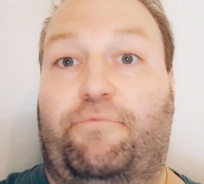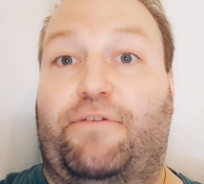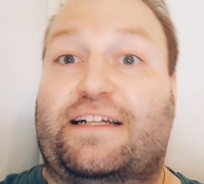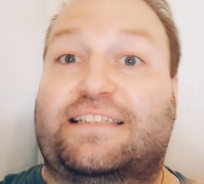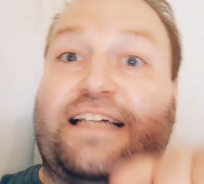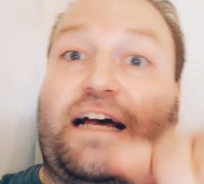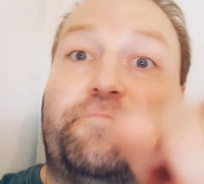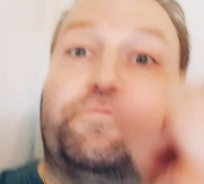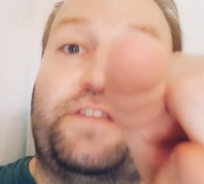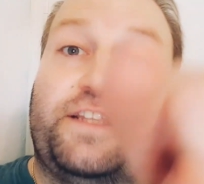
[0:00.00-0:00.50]
Was
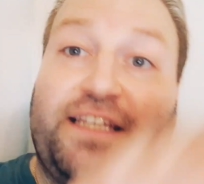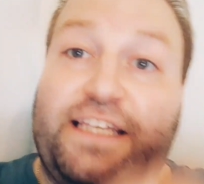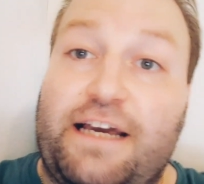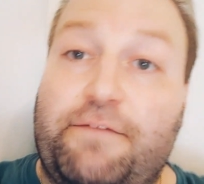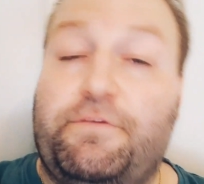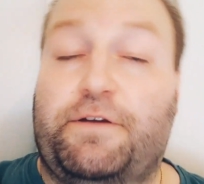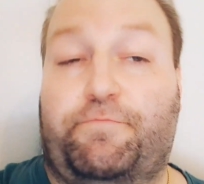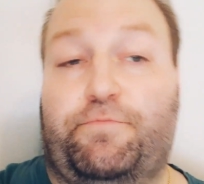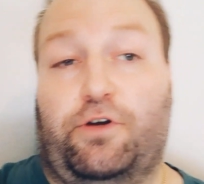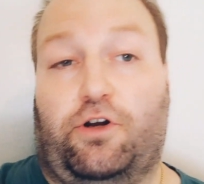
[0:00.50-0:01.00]
habt ihr
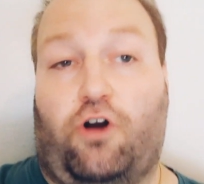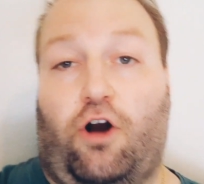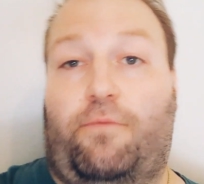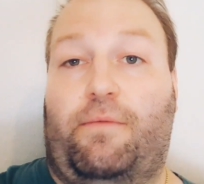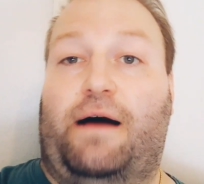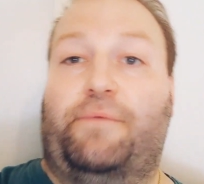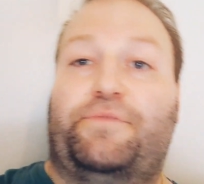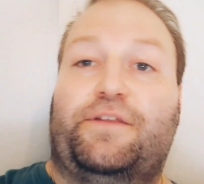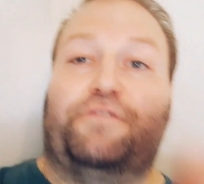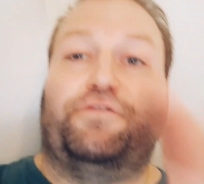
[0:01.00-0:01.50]
mitbekommen?
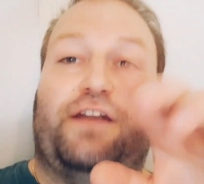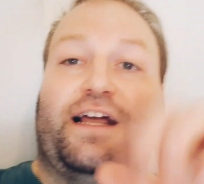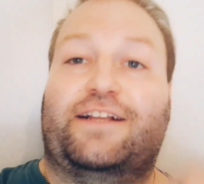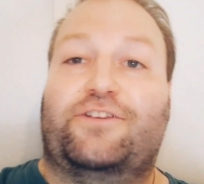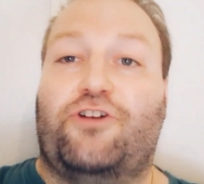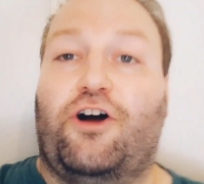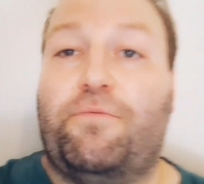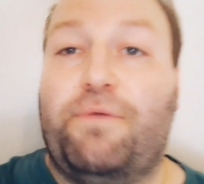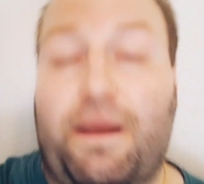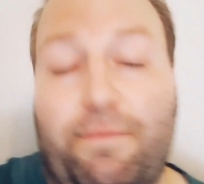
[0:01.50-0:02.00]
Habt ihr vielleicht
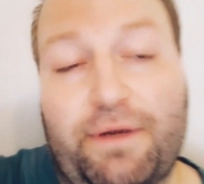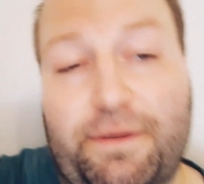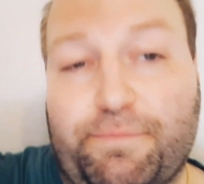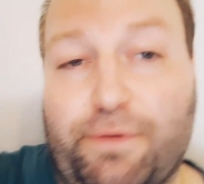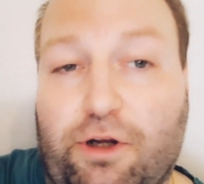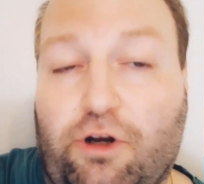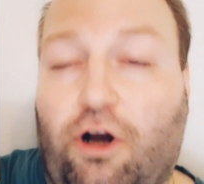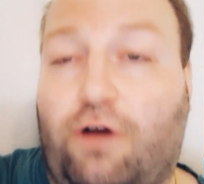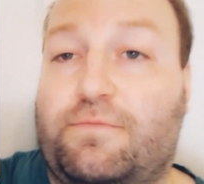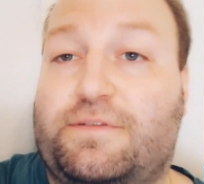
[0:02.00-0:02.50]
noch mehr
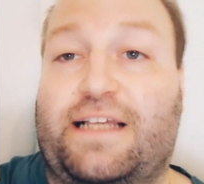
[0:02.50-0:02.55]
mitbekommen?